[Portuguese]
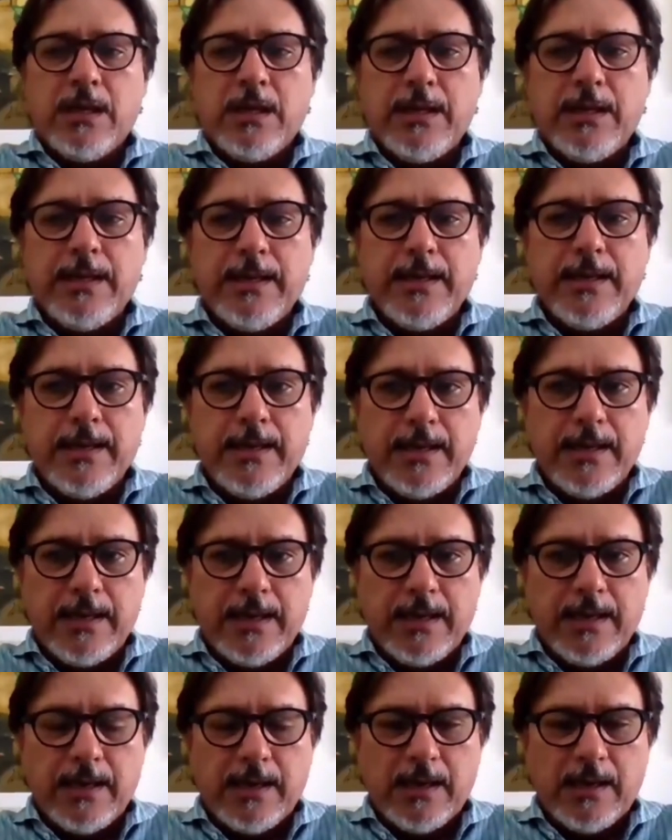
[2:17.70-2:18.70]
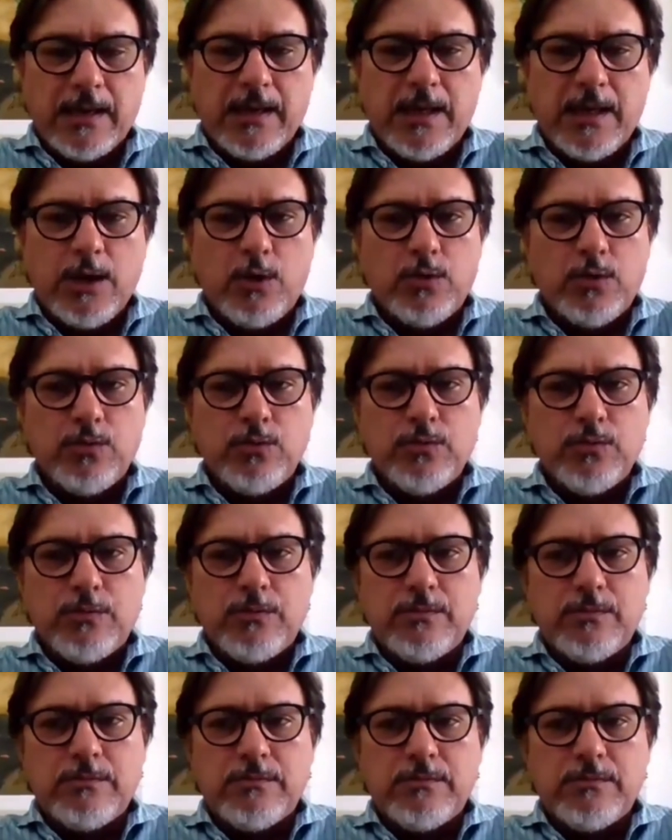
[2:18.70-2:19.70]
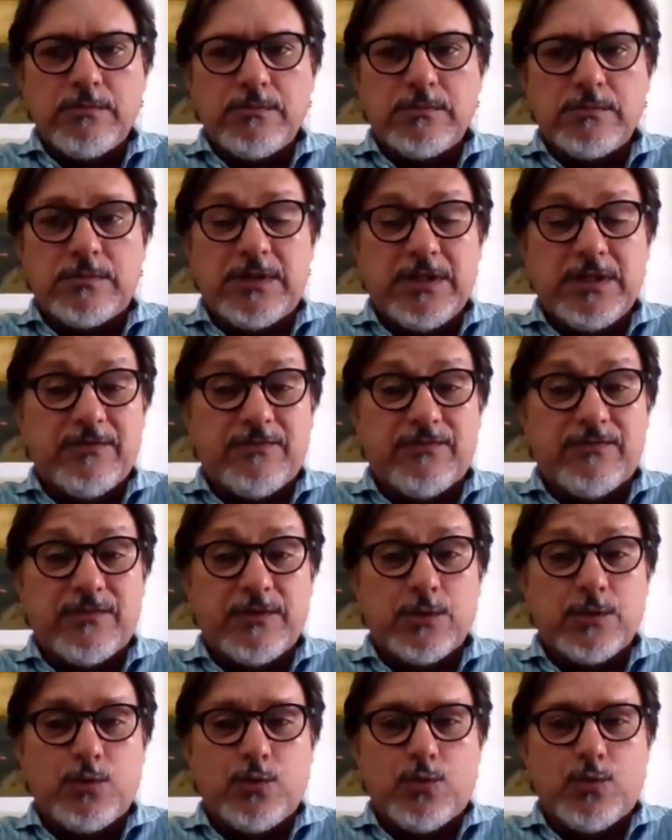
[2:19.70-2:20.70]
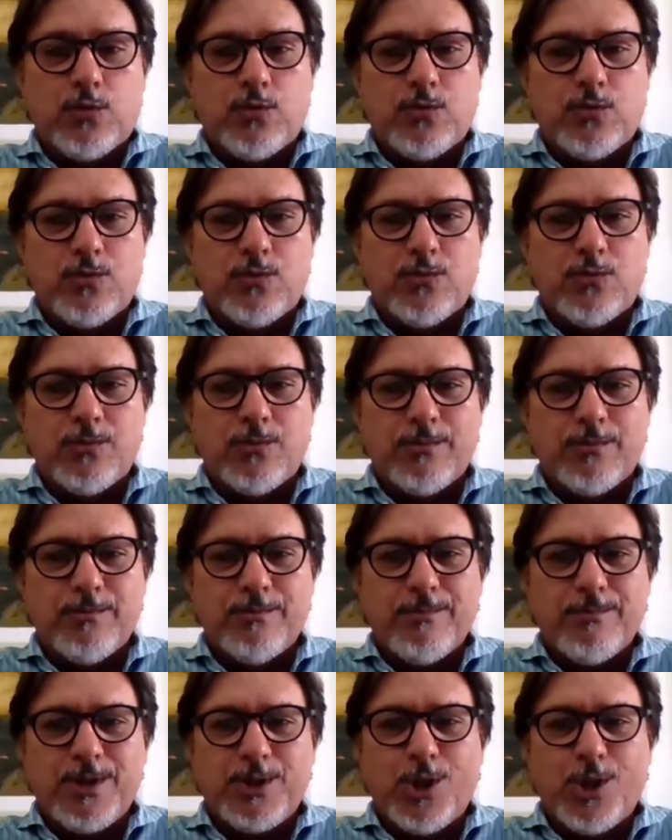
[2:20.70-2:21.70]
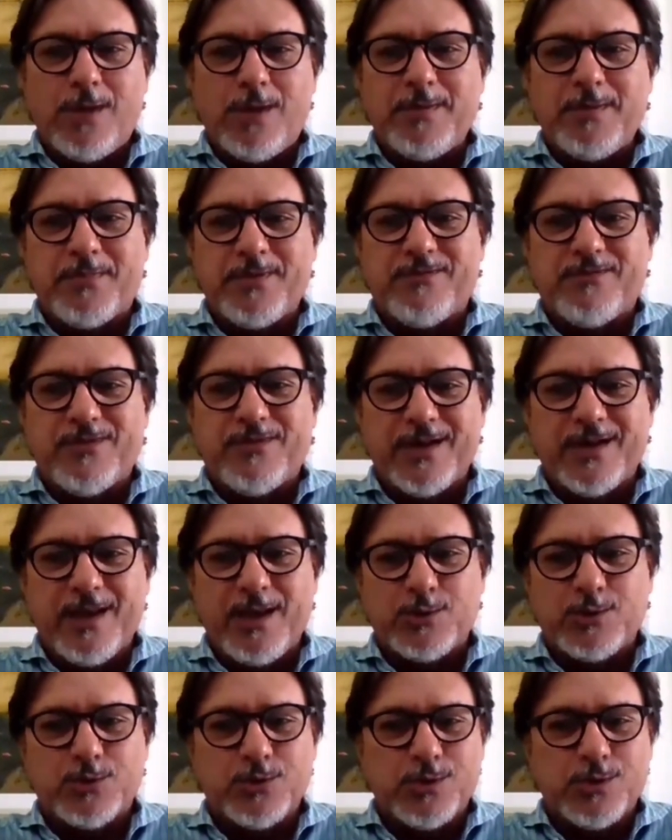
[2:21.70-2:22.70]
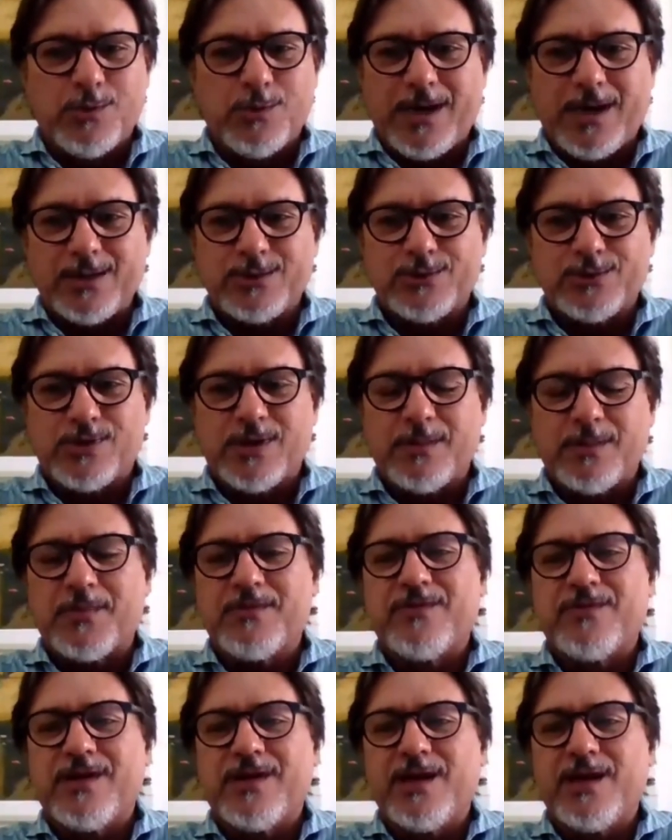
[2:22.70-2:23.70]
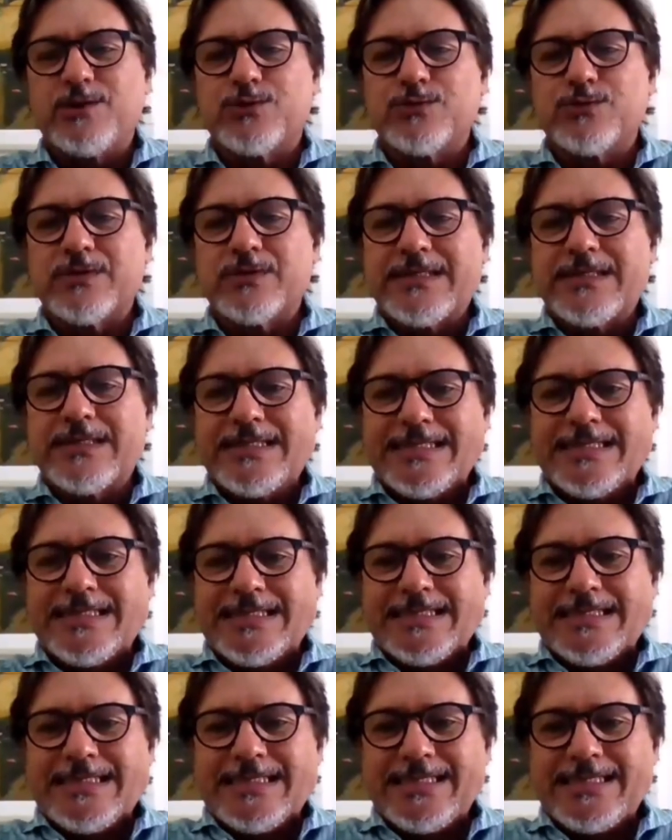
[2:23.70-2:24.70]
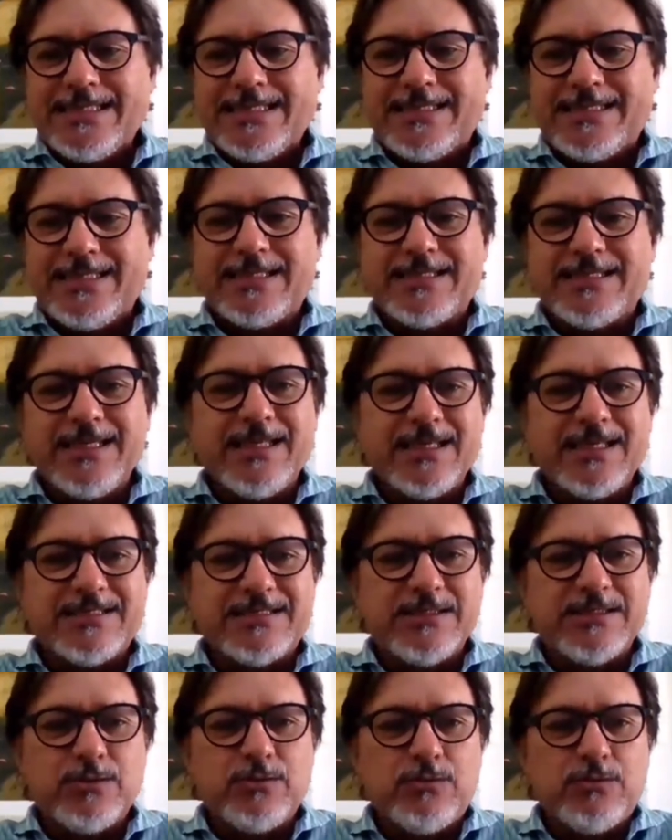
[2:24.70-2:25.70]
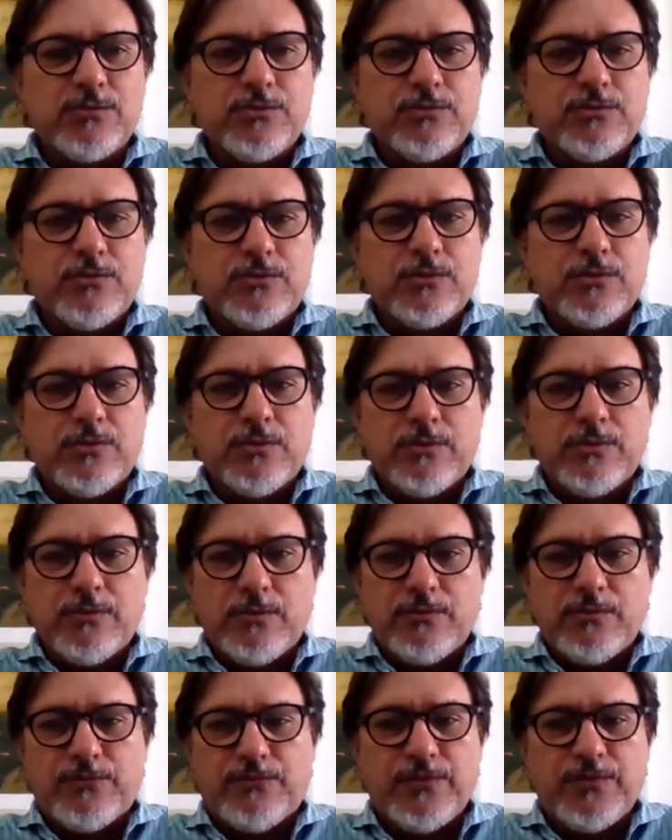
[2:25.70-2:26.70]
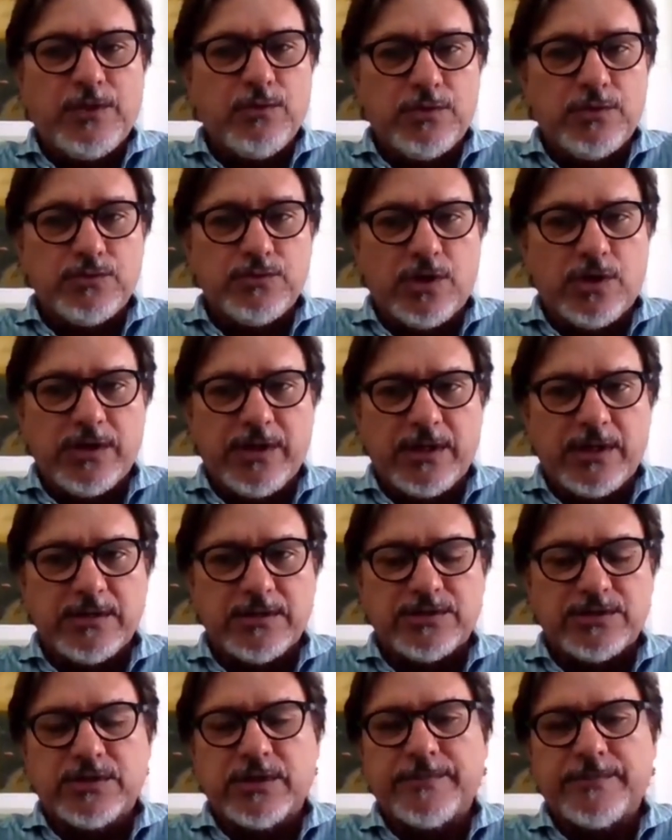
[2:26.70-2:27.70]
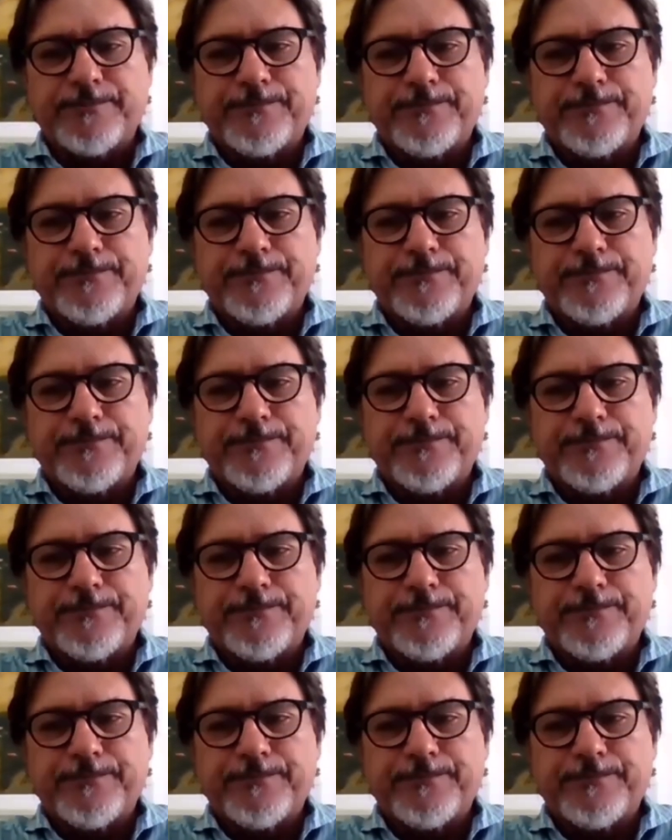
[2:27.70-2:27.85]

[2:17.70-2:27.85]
É, eu tive um enorme privilégio, eu acho que é privilégio, de ter nascido filho de um jornalista.